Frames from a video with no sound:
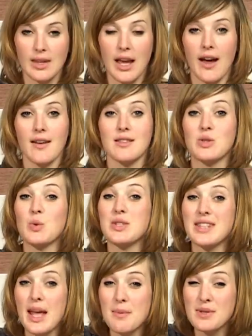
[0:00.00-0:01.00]
Ja, so
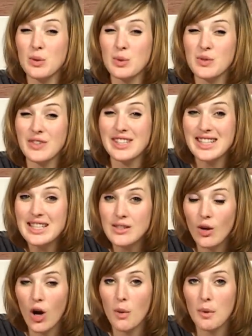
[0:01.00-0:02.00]
selbstlos wie
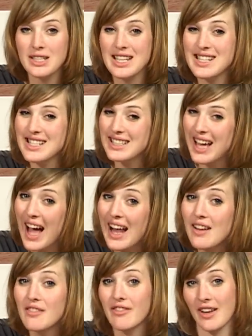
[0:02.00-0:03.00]
diese Roboter sind
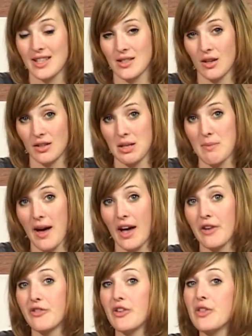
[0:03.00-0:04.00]
allenfalls noch die
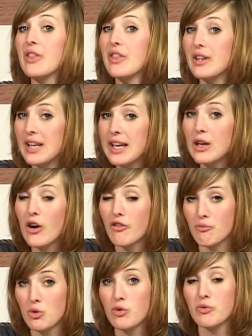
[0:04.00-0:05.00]
Macher von The League
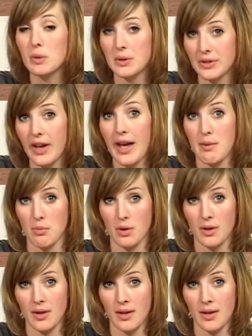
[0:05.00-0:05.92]
of Movable Type.